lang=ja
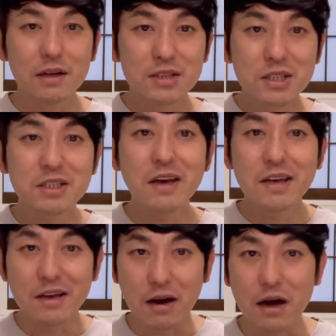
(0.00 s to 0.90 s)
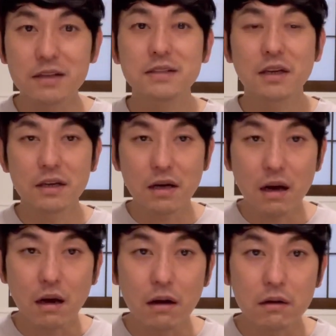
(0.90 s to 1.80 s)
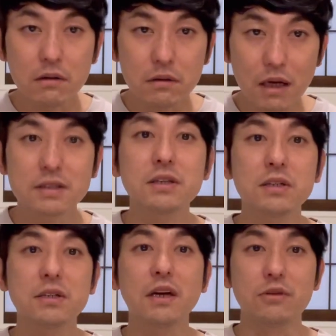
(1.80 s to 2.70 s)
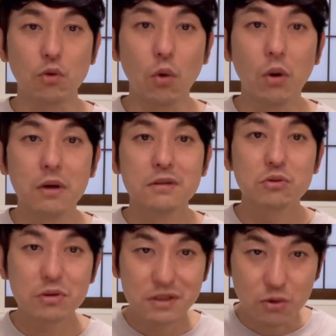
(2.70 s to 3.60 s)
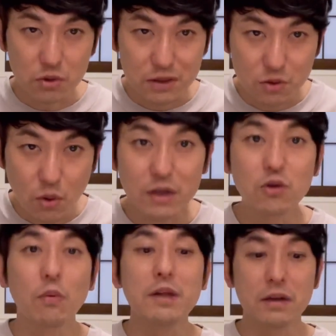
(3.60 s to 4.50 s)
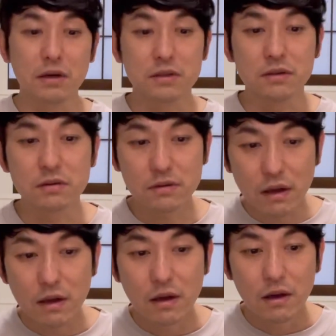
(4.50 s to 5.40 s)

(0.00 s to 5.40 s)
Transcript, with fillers: 事件や犯罪が発生しないと推理小説とは呼べないらしいんですね。